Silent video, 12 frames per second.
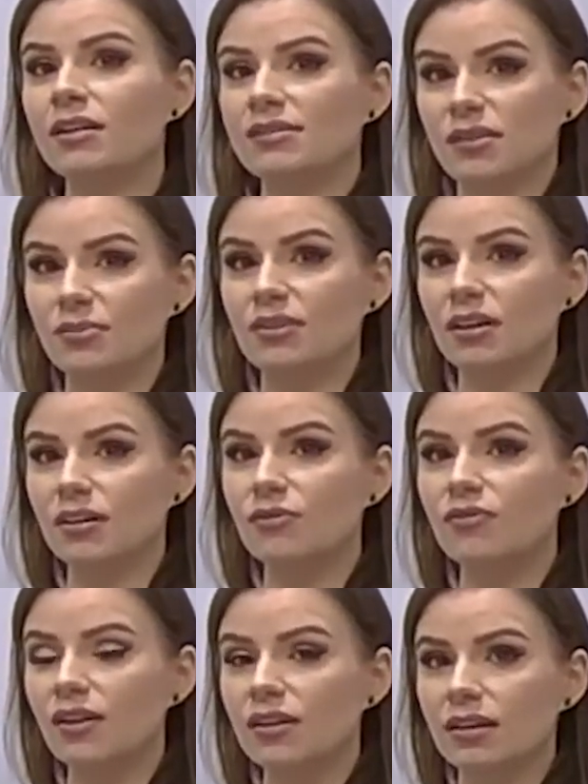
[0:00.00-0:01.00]
samo
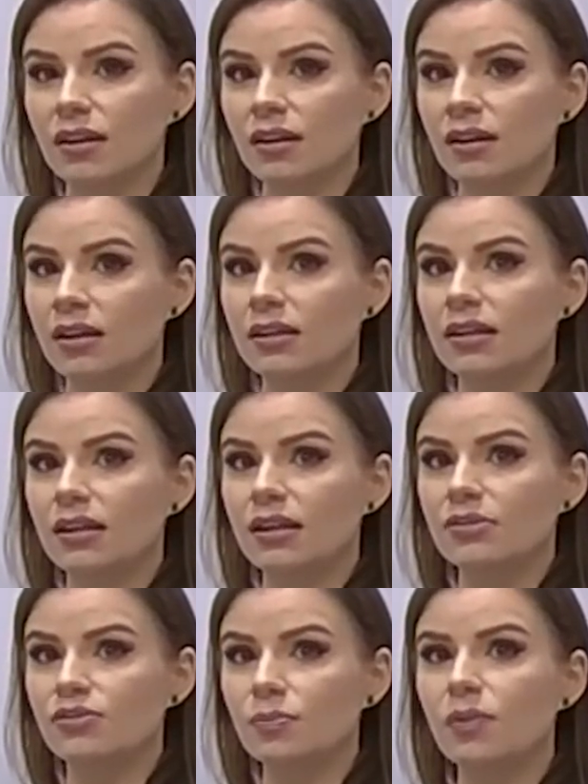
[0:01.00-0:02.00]
nakuwanie
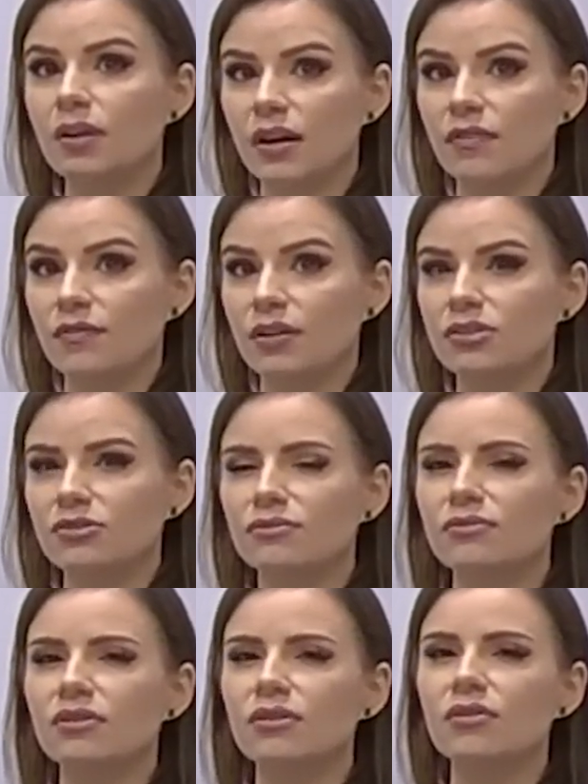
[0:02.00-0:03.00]
daje super efekt,
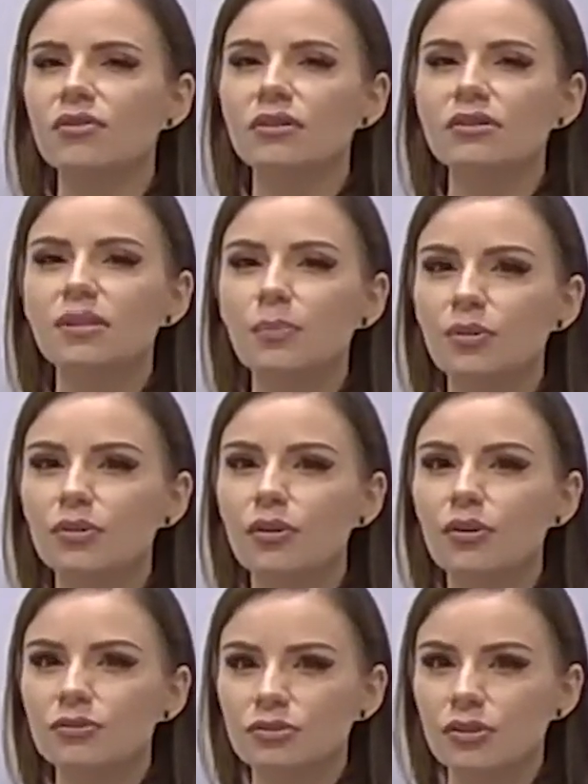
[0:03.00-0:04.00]
szczególnie okolica pod
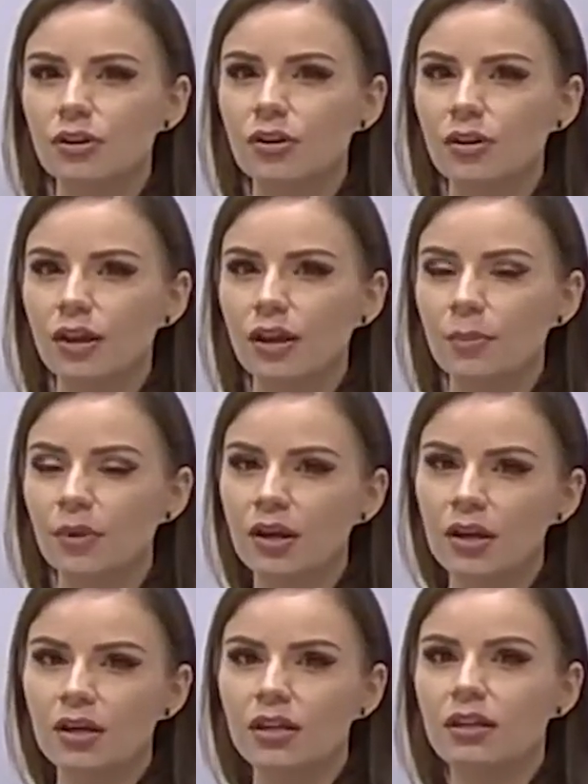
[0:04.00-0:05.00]
ocz, okiem
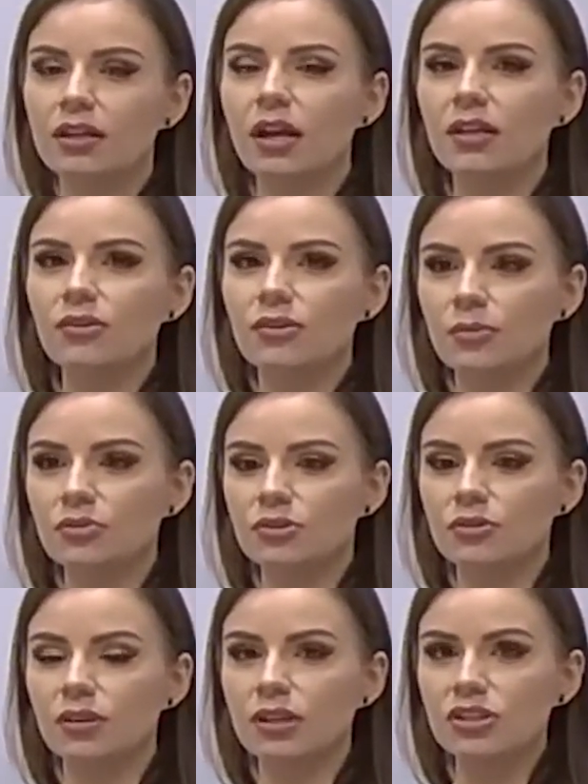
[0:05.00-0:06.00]
i na to na
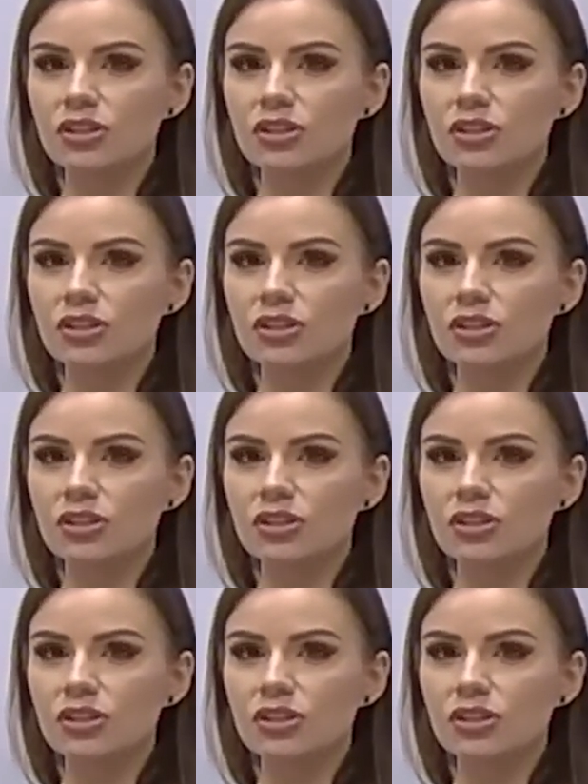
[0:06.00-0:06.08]
przykład, ja